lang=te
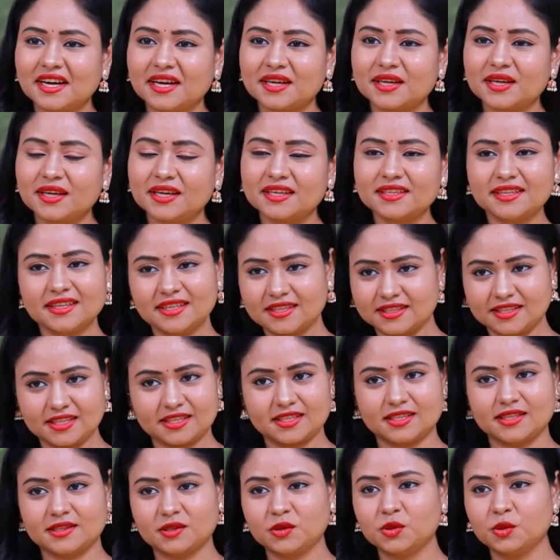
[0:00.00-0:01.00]
అదే అంటే అంటే
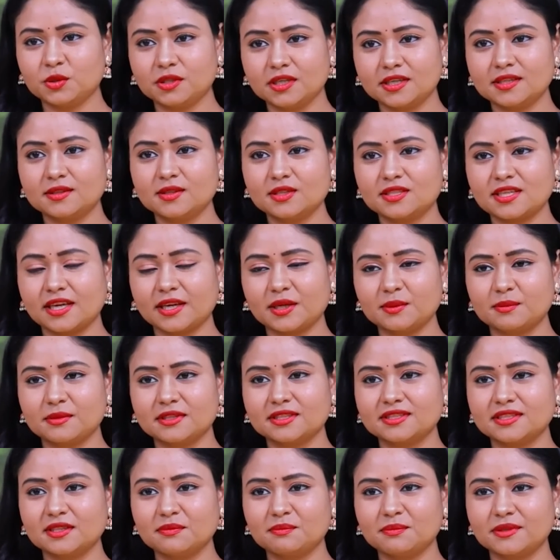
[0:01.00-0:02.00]
కుదరదు
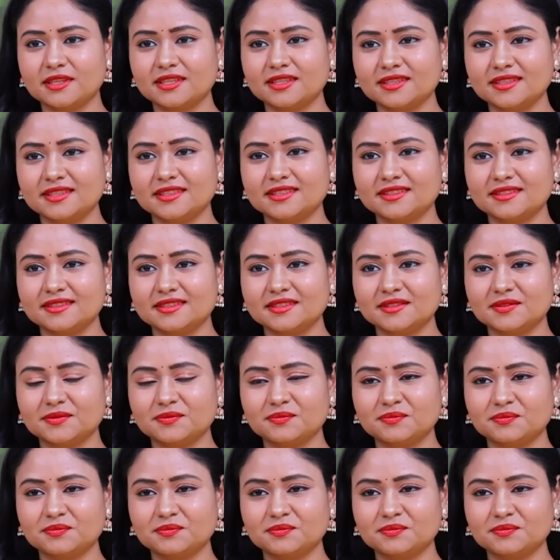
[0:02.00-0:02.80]
చేయమని చెప్పారు అంటే